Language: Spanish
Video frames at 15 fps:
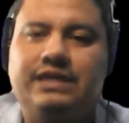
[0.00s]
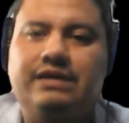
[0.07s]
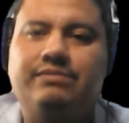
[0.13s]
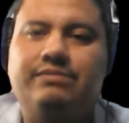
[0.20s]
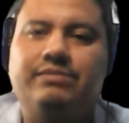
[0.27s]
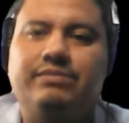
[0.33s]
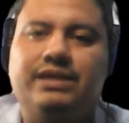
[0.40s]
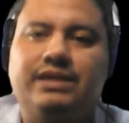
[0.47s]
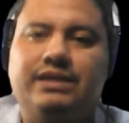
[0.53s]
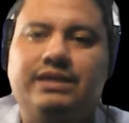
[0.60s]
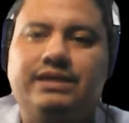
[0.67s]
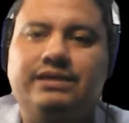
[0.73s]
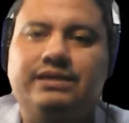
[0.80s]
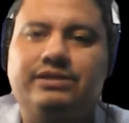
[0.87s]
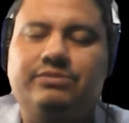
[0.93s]
Sean
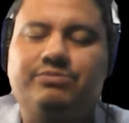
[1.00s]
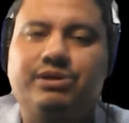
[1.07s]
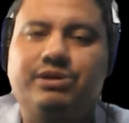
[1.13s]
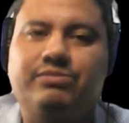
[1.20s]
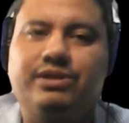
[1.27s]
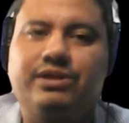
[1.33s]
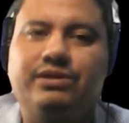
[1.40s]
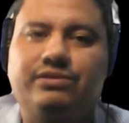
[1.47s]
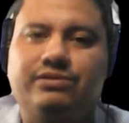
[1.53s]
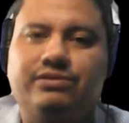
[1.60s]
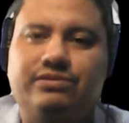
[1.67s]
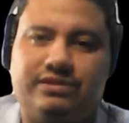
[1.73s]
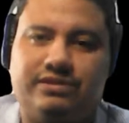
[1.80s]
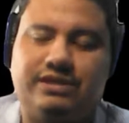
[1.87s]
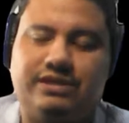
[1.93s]
bienvenidas,
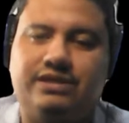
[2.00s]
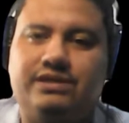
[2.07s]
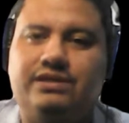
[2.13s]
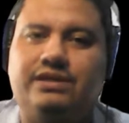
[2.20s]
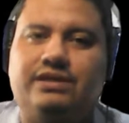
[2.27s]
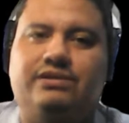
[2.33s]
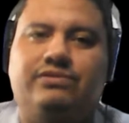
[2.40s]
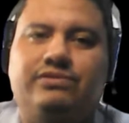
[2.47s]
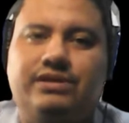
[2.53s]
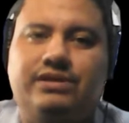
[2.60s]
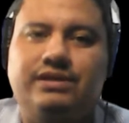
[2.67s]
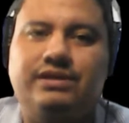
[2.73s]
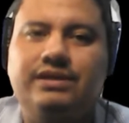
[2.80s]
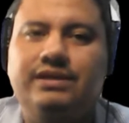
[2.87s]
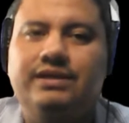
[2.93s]
bienvenidos en esta
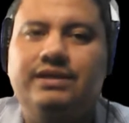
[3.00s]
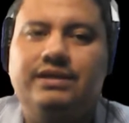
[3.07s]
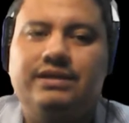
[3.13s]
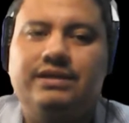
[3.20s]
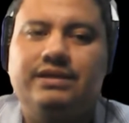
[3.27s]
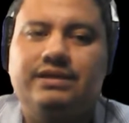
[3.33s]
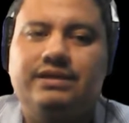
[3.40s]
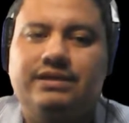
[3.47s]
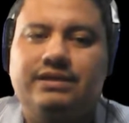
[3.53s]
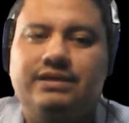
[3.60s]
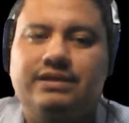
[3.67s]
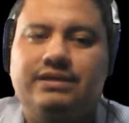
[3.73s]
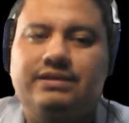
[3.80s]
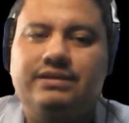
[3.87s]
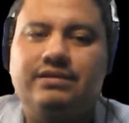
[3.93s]
noche.
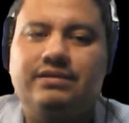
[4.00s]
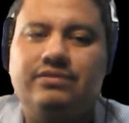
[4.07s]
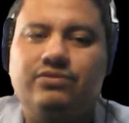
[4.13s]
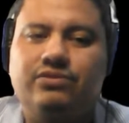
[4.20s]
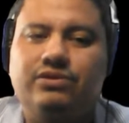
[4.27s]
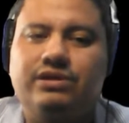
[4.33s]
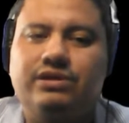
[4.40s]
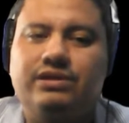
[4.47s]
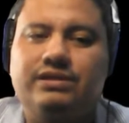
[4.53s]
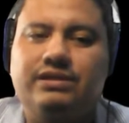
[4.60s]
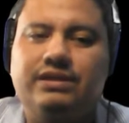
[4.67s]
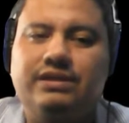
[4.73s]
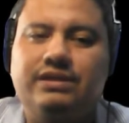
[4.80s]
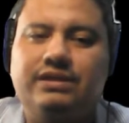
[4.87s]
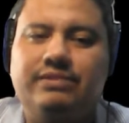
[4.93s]
Saludos
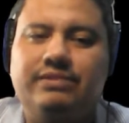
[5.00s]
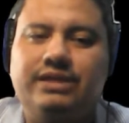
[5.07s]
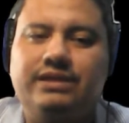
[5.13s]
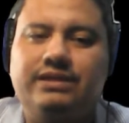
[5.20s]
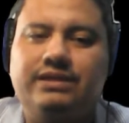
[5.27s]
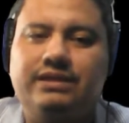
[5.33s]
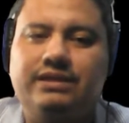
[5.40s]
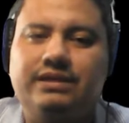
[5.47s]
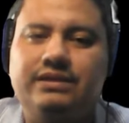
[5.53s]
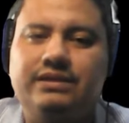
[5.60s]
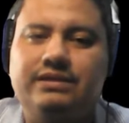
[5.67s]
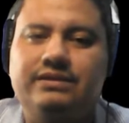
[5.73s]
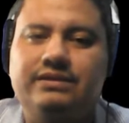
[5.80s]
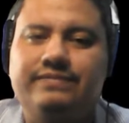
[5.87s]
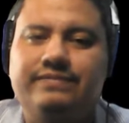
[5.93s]
Cristina
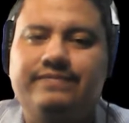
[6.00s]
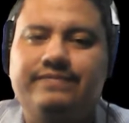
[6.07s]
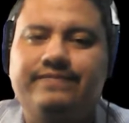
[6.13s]
Martínez.